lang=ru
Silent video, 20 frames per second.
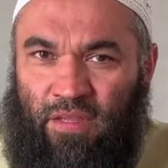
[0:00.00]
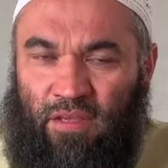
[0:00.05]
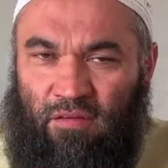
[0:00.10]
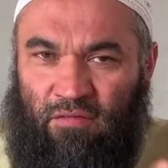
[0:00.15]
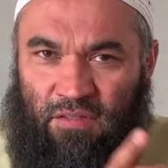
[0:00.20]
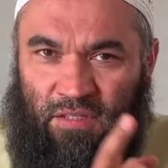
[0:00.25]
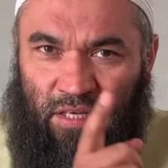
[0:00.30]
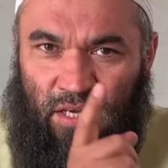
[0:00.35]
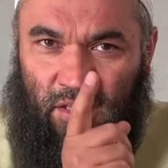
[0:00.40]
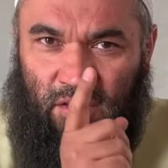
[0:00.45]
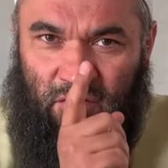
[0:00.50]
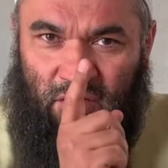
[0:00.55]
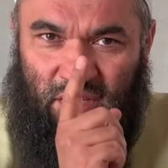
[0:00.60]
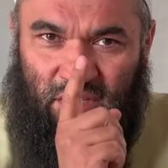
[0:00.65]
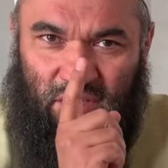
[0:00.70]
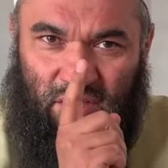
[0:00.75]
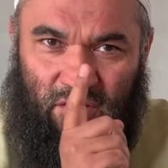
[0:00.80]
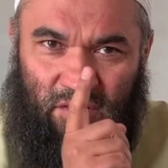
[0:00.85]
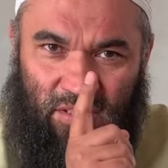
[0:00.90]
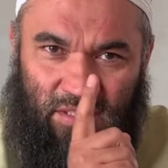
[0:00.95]
в
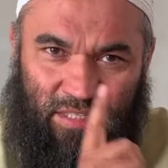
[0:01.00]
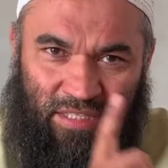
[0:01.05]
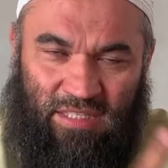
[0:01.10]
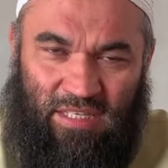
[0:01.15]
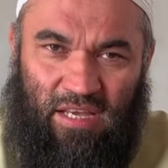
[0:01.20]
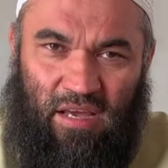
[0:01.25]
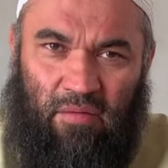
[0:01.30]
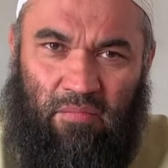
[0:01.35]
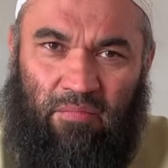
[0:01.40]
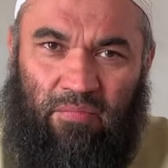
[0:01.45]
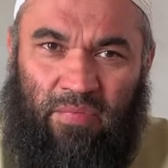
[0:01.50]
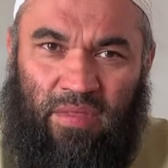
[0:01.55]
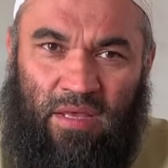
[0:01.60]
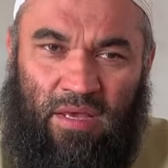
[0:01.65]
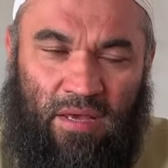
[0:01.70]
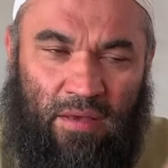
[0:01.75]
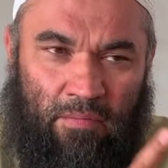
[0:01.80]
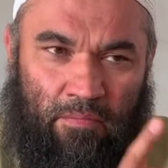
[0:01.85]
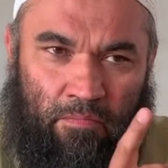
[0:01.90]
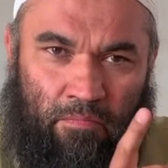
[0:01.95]
соответствии с тем
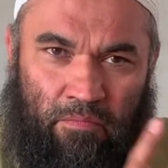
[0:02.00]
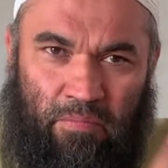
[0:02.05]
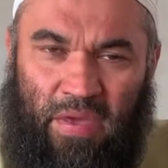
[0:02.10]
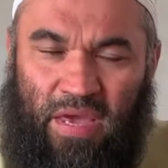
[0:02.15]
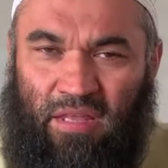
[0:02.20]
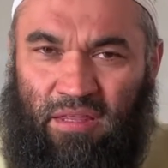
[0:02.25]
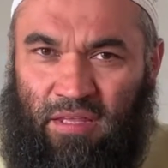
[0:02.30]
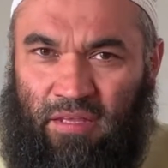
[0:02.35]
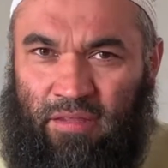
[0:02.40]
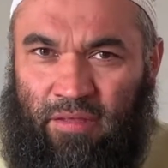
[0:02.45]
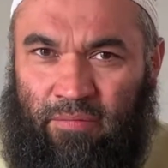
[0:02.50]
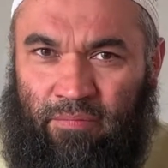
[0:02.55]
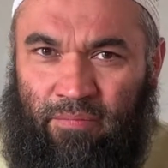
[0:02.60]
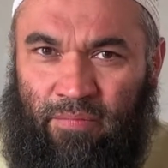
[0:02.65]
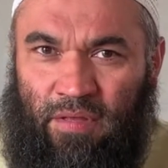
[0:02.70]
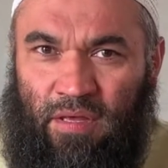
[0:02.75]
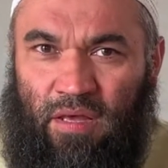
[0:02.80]
методом,